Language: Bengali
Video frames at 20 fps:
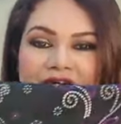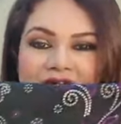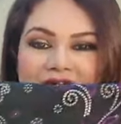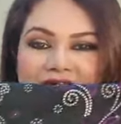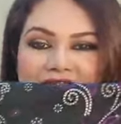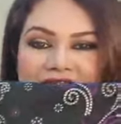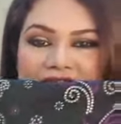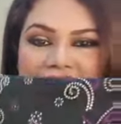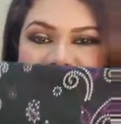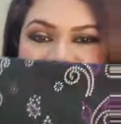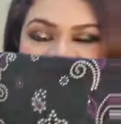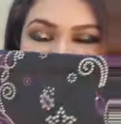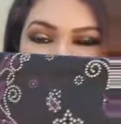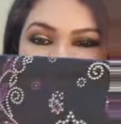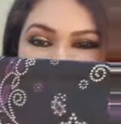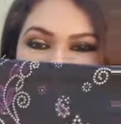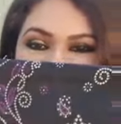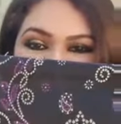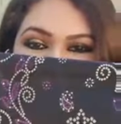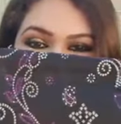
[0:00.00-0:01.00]
এই দেখেন
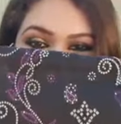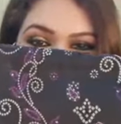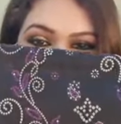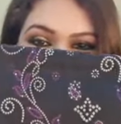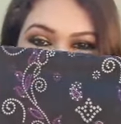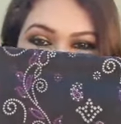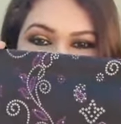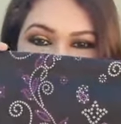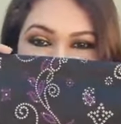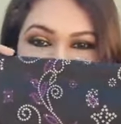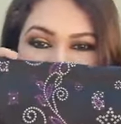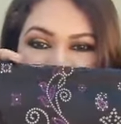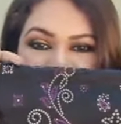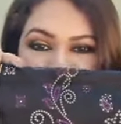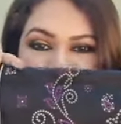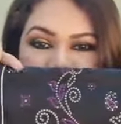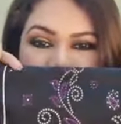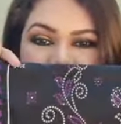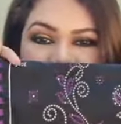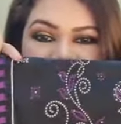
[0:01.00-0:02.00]
চুন্দ্রি প্রিন্টের
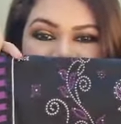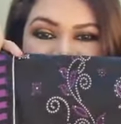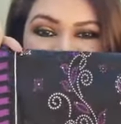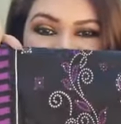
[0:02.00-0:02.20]
মতো ছিটা